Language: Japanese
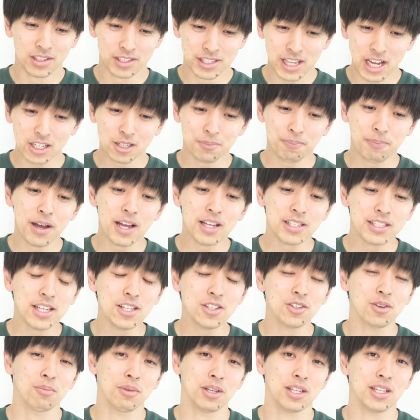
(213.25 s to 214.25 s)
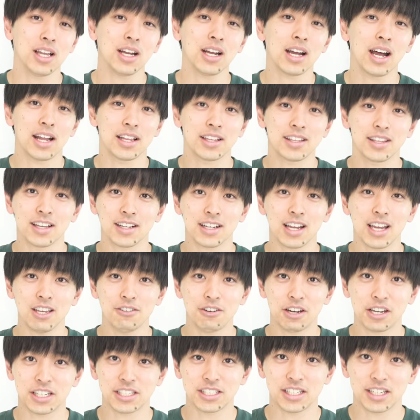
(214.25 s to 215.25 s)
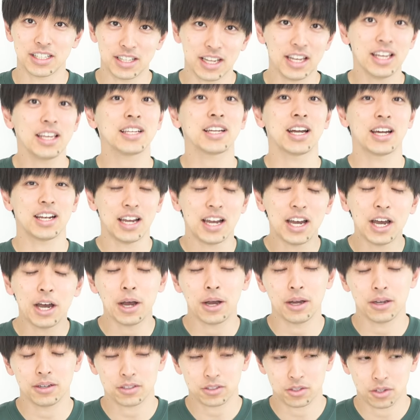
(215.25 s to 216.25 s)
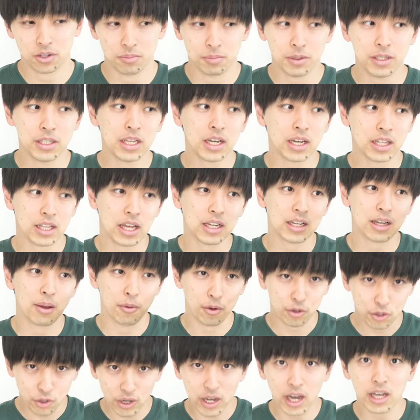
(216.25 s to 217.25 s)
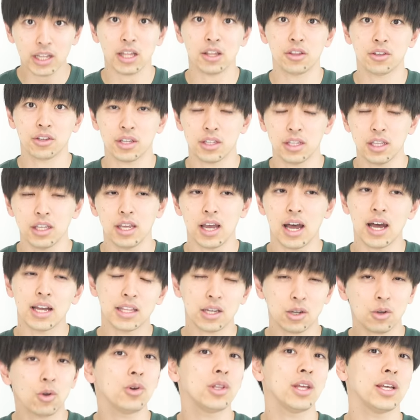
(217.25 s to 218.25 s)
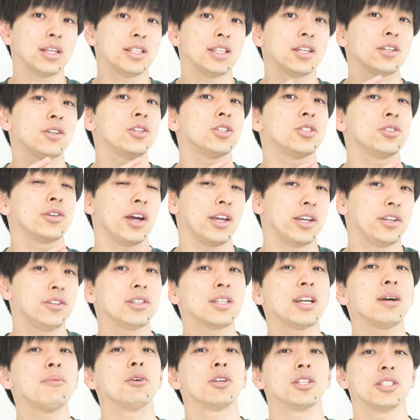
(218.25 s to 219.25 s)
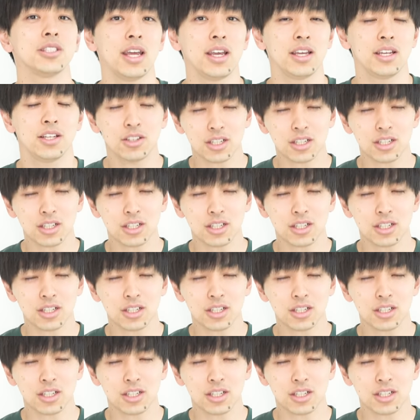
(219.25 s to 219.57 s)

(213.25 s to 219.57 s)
100%みんながあったかいわけじゃないから、そのみんながなんか目標書いた時に、ああだこうだ言ってくる人がいるかもしれん。